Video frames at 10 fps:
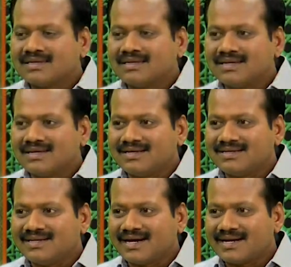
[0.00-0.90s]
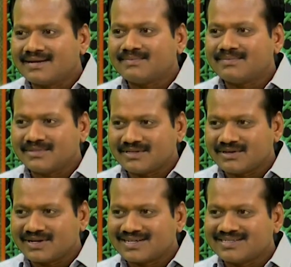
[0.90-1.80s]
ఈ ఈ ధ్యానం
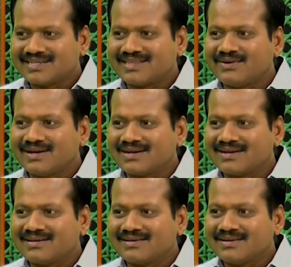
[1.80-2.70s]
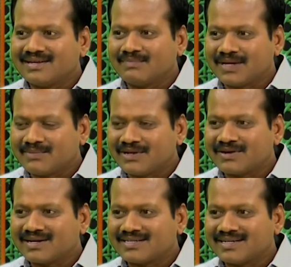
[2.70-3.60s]
యొక్క శక్తి వలన ఈ పిరమిడ్
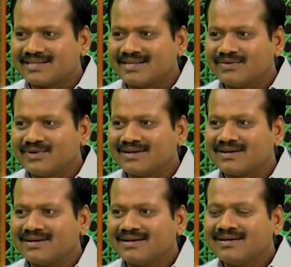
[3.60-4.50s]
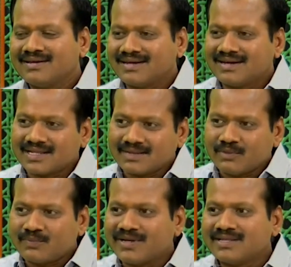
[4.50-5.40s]
యొక్క శక్తి వలన ఈ గత
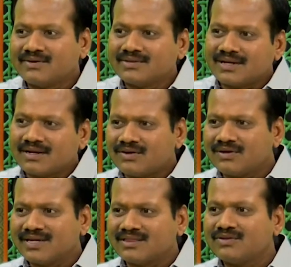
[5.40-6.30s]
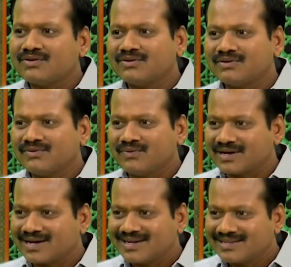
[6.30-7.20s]
ముప్పై సంవత్సరాల్లో ఎంతో
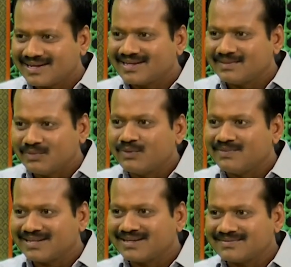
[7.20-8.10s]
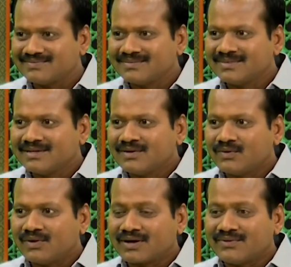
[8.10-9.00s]
వర్క్ అనేది జరిగింది భూమి మీద
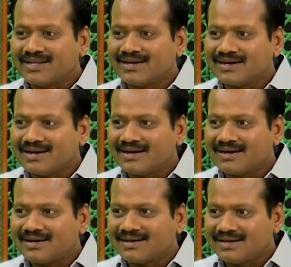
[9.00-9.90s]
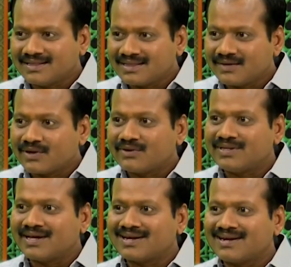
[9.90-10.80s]
ఒక విధంగా ఇంతవరకు
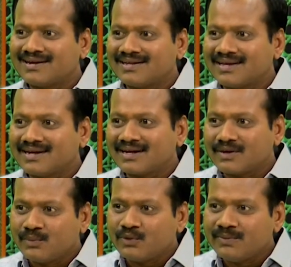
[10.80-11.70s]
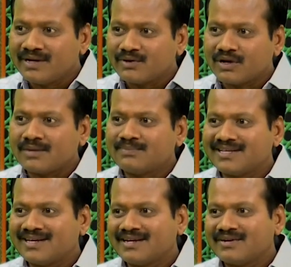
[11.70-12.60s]
జరగనట్లయితే గనక భూమి కొలాప్స్
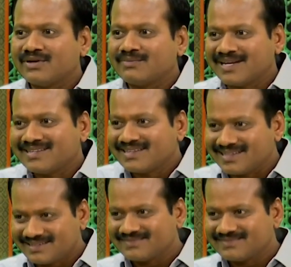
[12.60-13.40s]
అయ్యేటటువంటి పరిస్థితి